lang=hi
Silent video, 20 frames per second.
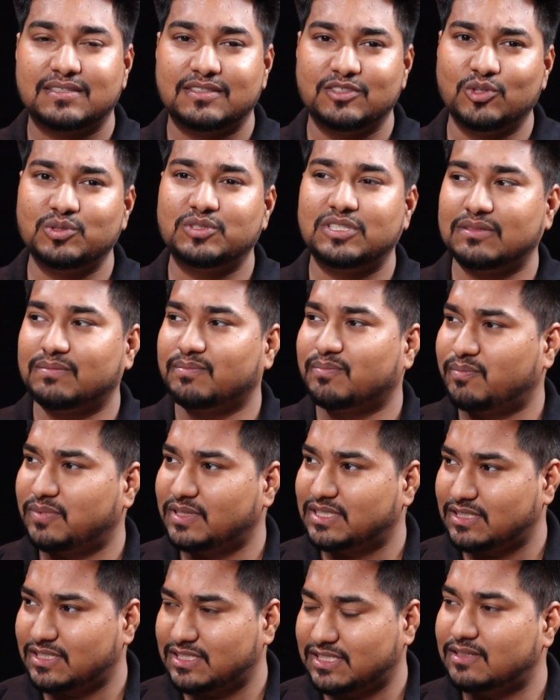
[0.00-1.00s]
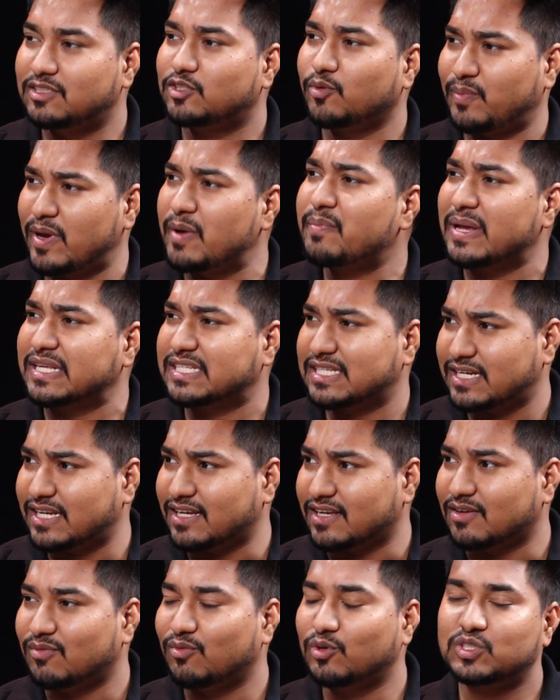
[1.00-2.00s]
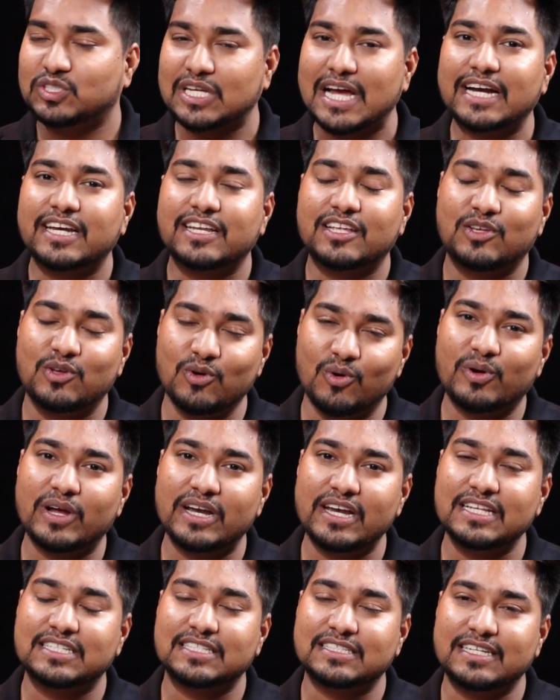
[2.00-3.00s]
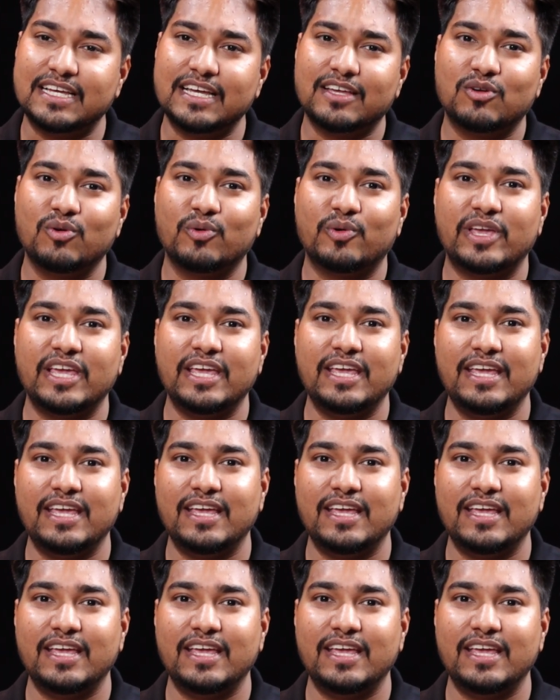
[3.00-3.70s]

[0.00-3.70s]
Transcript: जो जो प्रिपरेशन है वो स्टार्ट क्यों करनी चाहिए क्योंकि